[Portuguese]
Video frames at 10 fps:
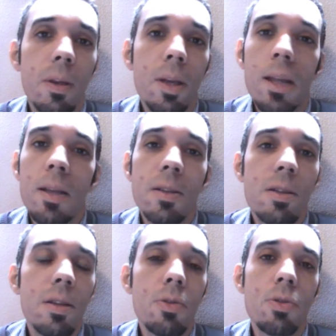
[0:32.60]
que tem
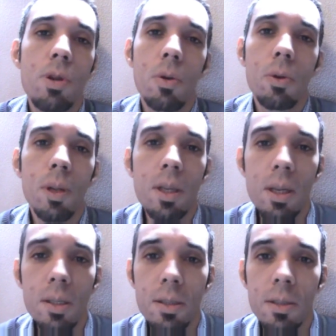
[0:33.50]
sido o seu
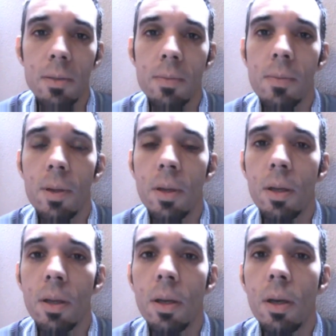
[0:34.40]
Golias?
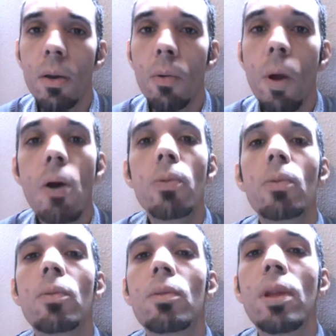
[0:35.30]
Qual
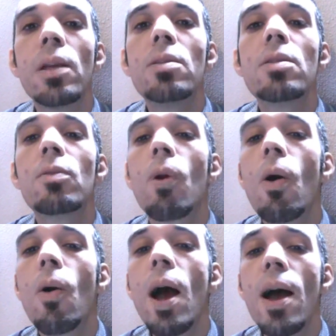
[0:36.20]
tem,
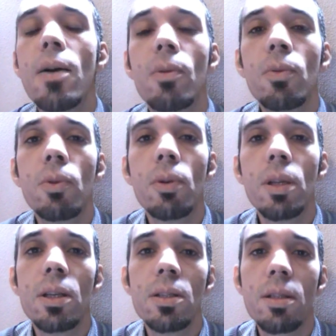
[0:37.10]
qual é o
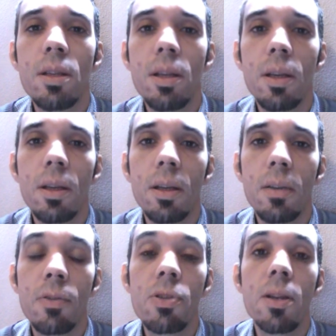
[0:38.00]
Golias que,
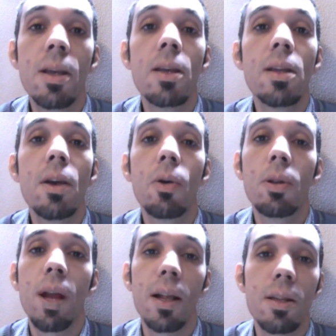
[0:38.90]
que você tem que
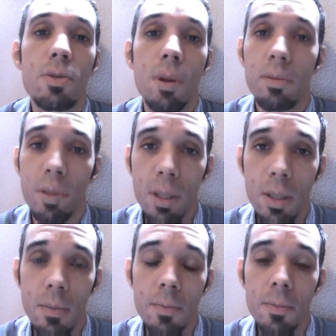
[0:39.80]
derrotar na sua vida.